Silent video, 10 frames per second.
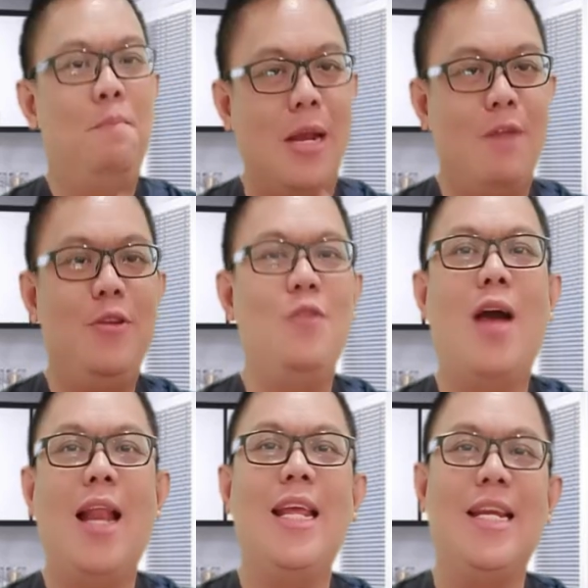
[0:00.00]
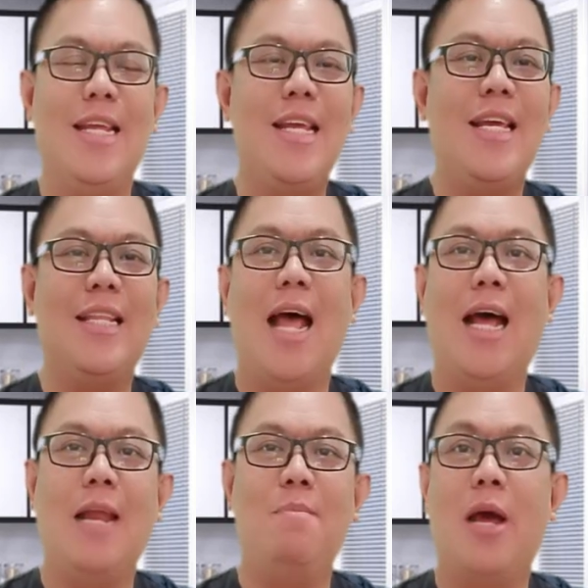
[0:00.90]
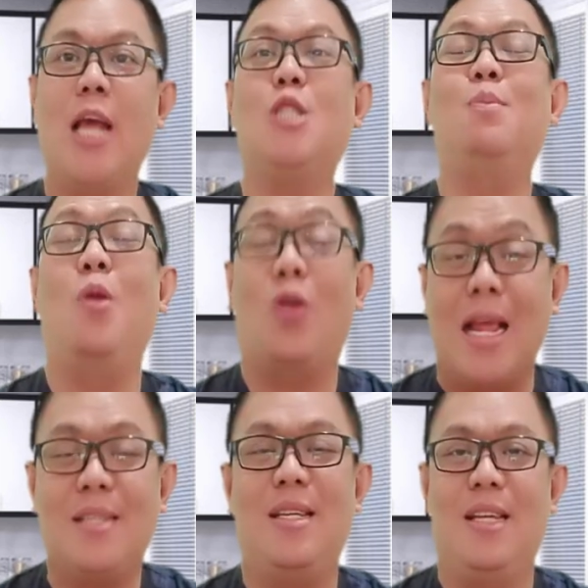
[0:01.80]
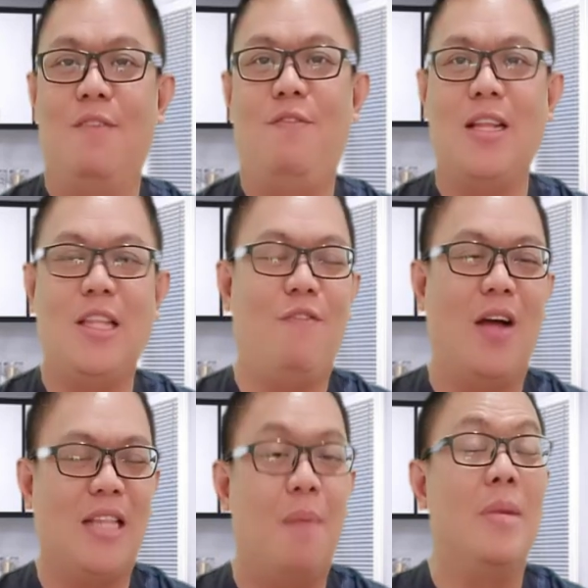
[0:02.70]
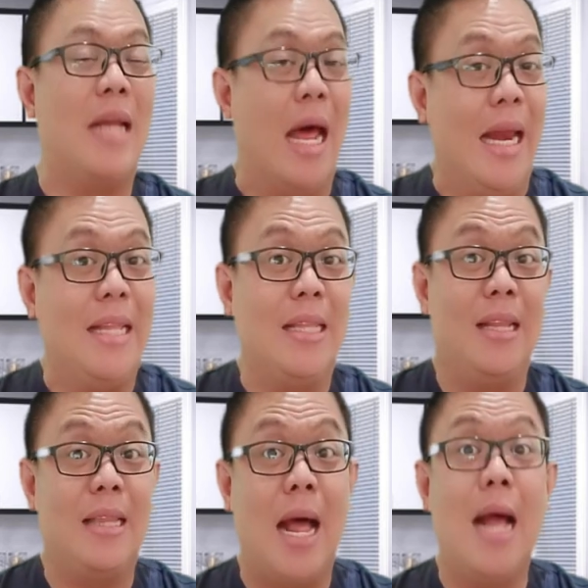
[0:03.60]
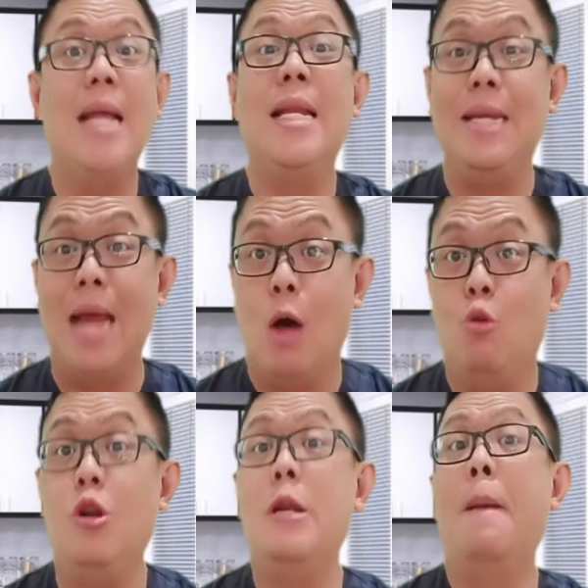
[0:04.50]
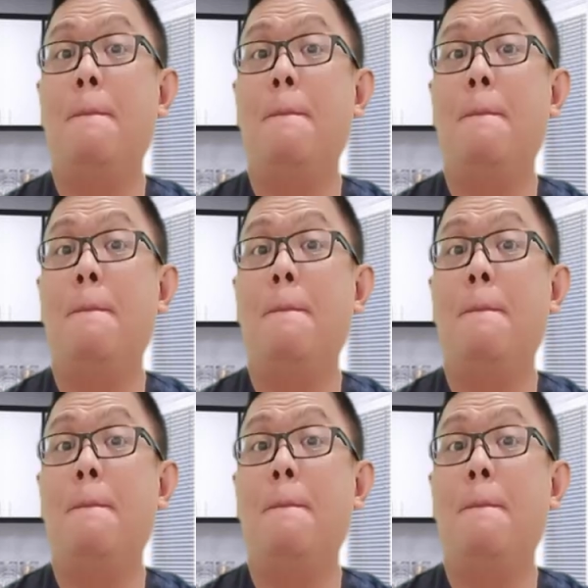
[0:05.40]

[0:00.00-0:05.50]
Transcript: Pada video kali ini kita akan mengeksplorasi fakta-fakta menarik tentang daun